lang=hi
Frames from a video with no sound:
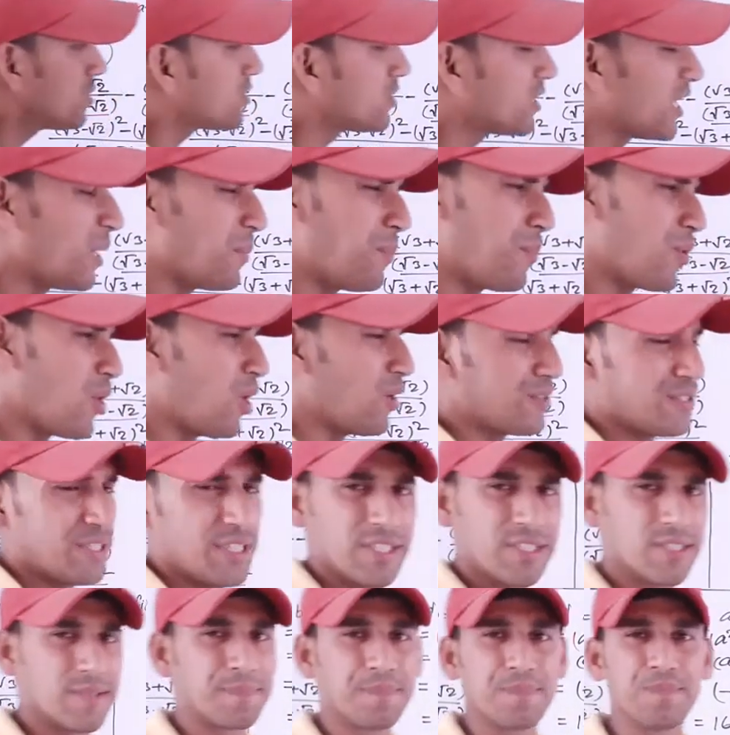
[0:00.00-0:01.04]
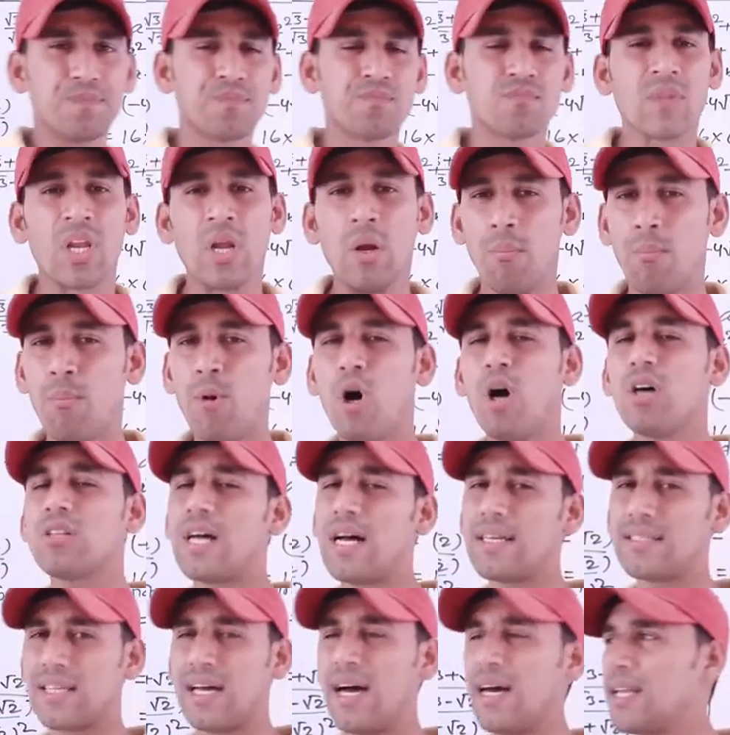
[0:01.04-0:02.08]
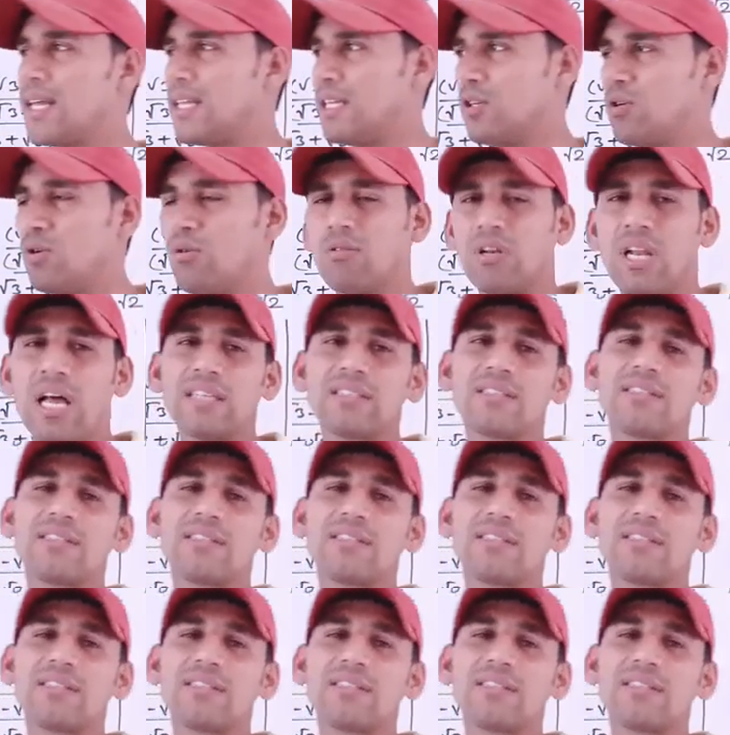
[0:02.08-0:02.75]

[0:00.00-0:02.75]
द सेम प्रोसेस बहुत आसान है देखो क्लास